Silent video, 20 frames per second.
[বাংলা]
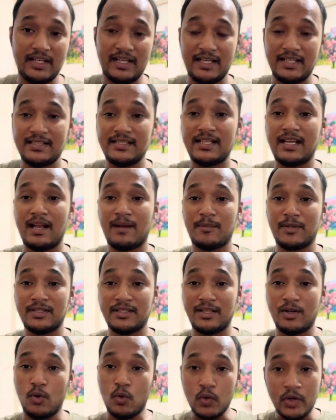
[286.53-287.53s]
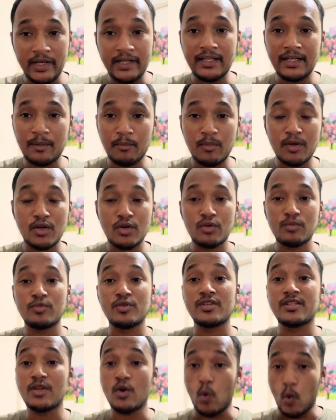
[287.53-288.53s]
এসে আমাদের হোল্ডিং নাম্বারের উপর
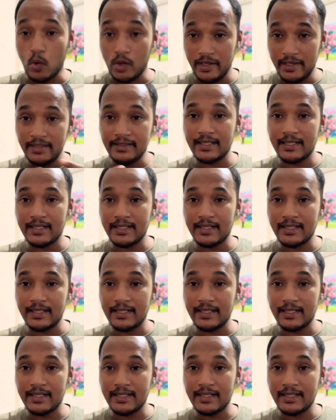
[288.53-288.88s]
যে হোল্ডিং